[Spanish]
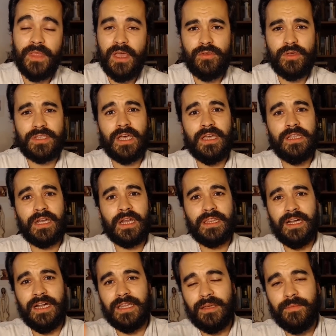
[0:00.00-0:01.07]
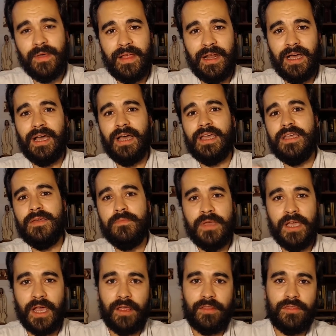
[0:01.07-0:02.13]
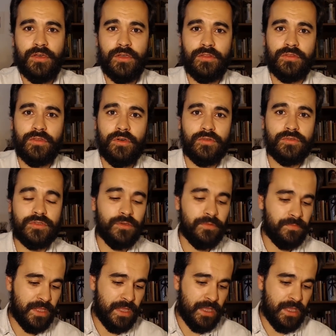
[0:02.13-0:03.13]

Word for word: Entonces ahí tratan el tema de la inmigración todos, ¿no?